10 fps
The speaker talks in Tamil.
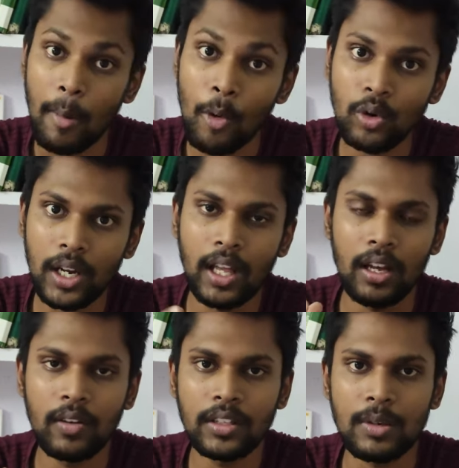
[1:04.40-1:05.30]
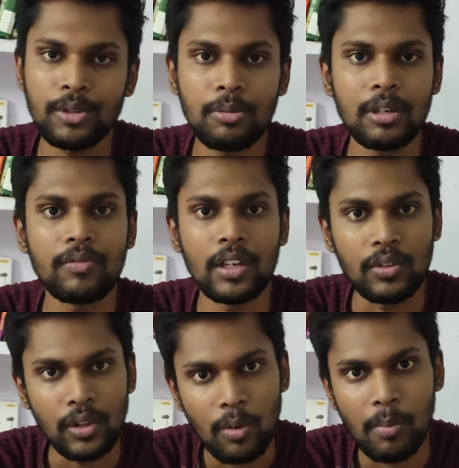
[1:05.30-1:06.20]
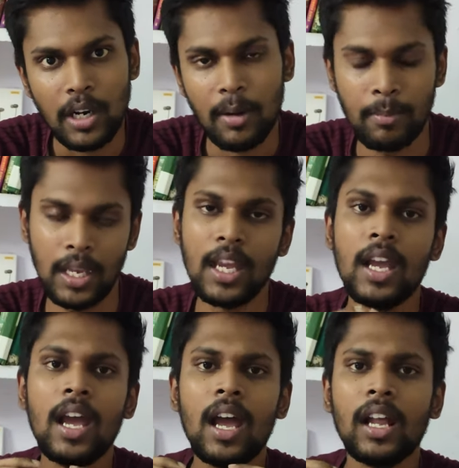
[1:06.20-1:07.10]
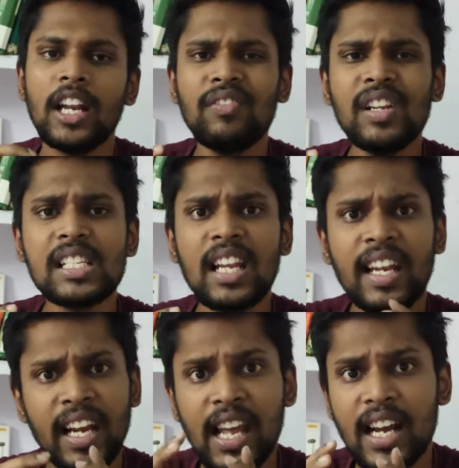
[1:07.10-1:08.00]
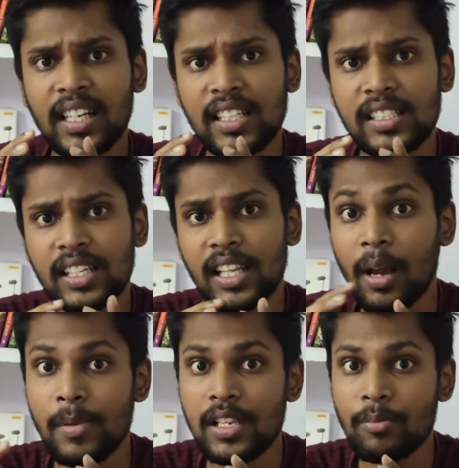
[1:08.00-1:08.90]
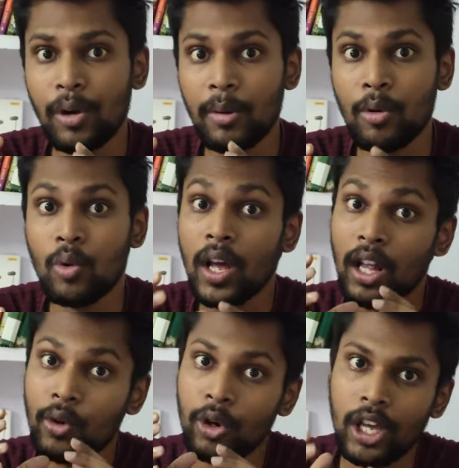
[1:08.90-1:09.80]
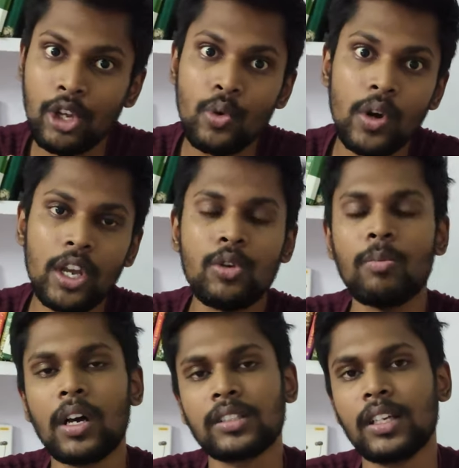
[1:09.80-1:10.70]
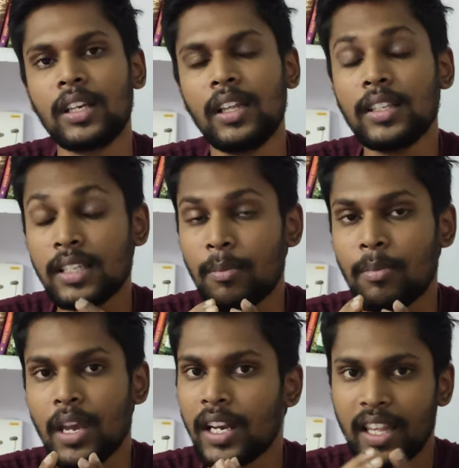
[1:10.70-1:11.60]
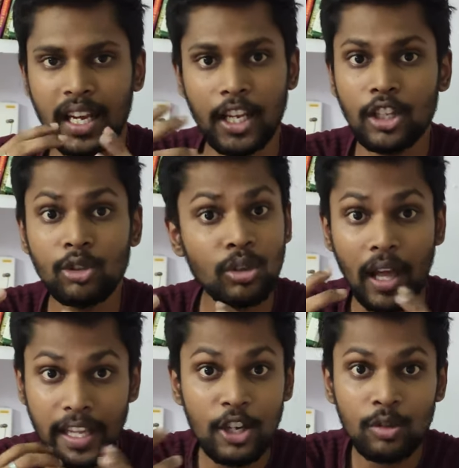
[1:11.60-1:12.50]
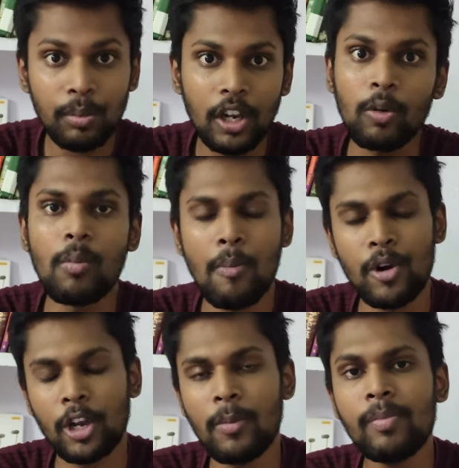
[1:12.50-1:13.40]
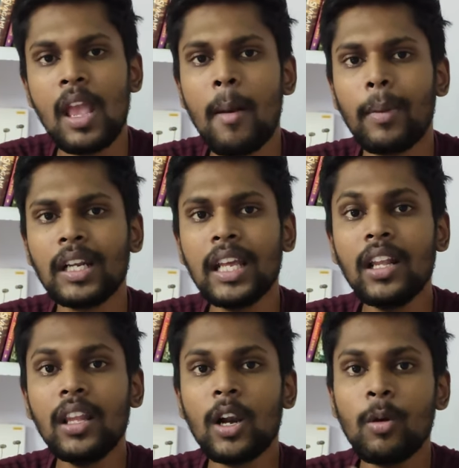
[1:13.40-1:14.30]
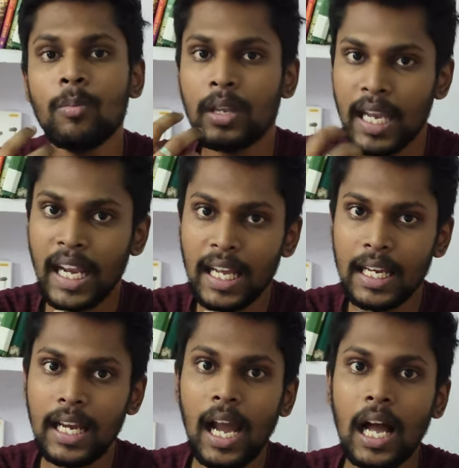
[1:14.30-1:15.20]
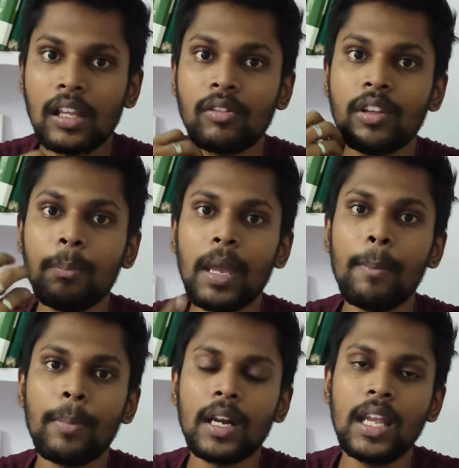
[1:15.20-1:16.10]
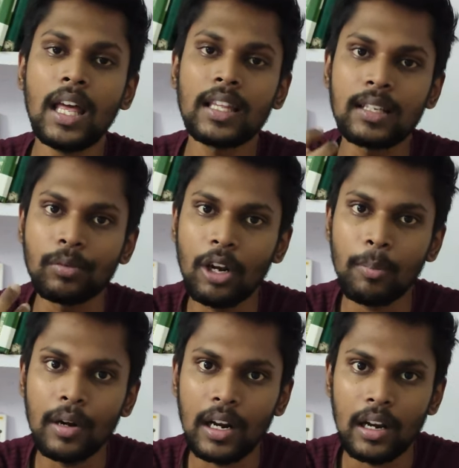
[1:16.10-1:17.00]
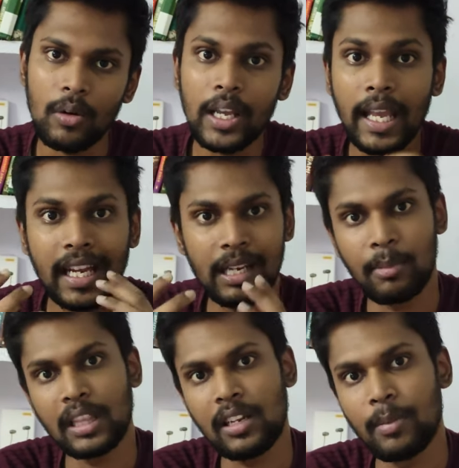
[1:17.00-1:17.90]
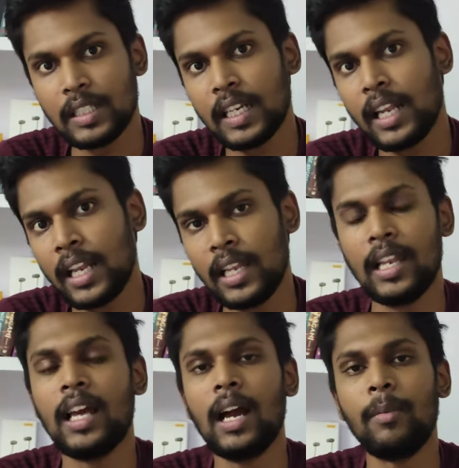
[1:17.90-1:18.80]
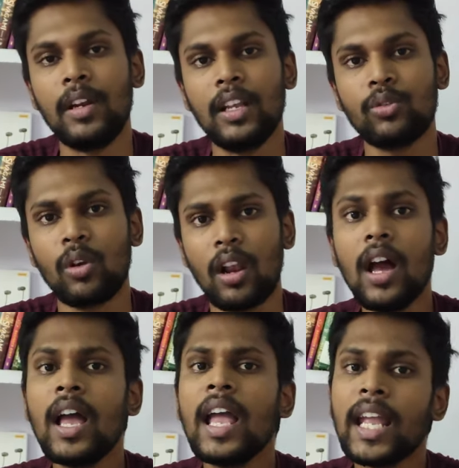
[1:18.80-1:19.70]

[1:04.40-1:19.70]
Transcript: அமௌண்ட் அதாவது சப்ஸ்கிரிப்ஷன் ஃபீஸ் வந்து ரொம்ப கம்மி நெட்ஃப்ளிக்ஸில் நிறைய கண்டென்ட்ஸ் இருக்குது அமேசான் ப்ரைமை கூட அதனுடைய யூஏயும் மாசாக இருக்குது செம்மையாக இருக்குது எனக்கு யூஸ் அதை யூஸ் பண்ணால் ரொம்ப பிடிக்கும் பட் இருந்தாலும் எனக்கு அதை வந்து பே பண்ணி அதை சப்ஸ்கிரைப் பண்ணுற அளவுக்கு என்கிட்ட மந்த்லி பட்ஜெட் இல்லை அப்படின்னே சொல்லலாம்